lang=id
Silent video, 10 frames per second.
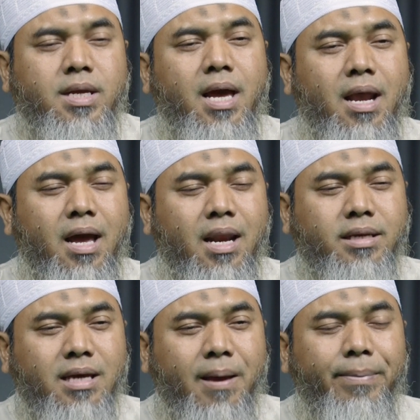
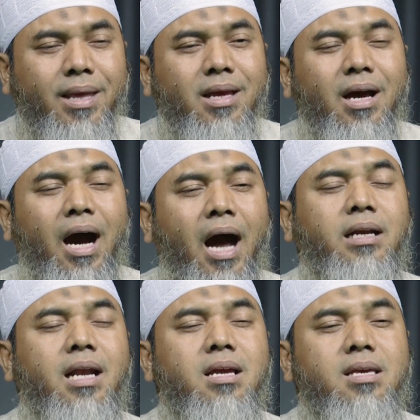segala-galanya,
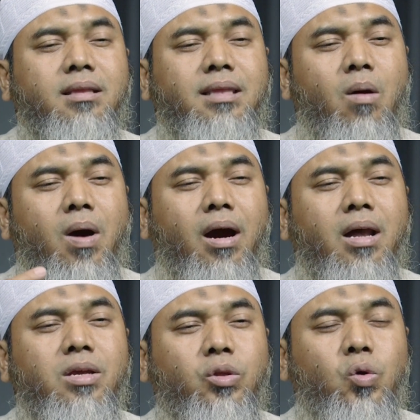hendaknya
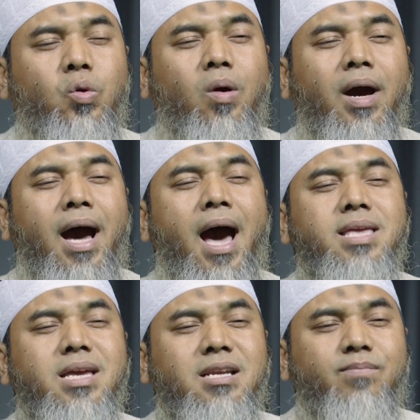tawakal itu
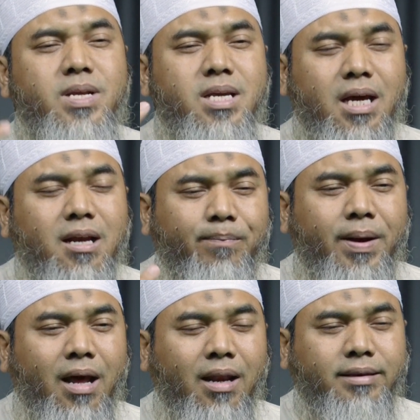hanya diberikan
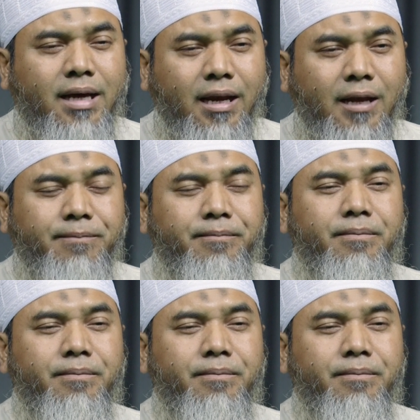kepada Allah Ta'ala.